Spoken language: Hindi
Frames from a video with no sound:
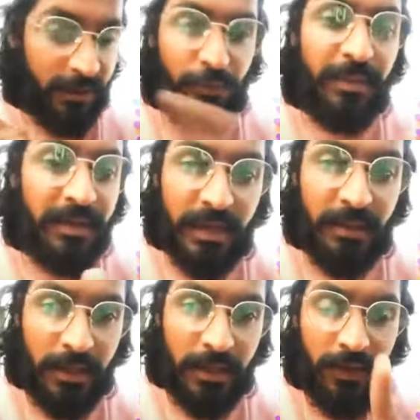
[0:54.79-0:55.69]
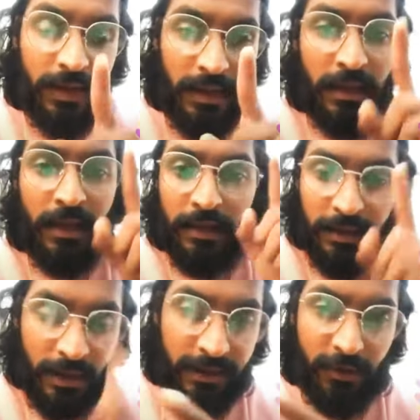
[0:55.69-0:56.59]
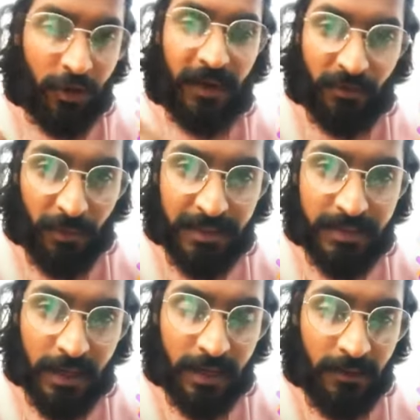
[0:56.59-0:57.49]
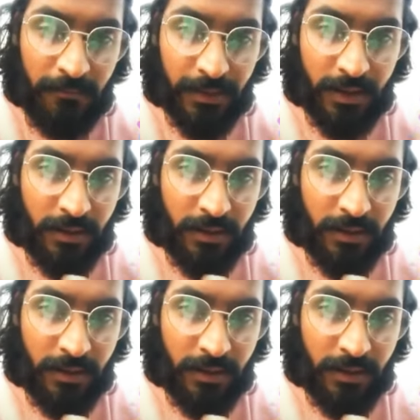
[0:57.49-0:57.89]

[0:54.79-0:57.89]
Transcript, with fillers: एक रुपया भी नहीं कमाने वाला ना ये कोई प्लेटफॉर्म पे जाएगा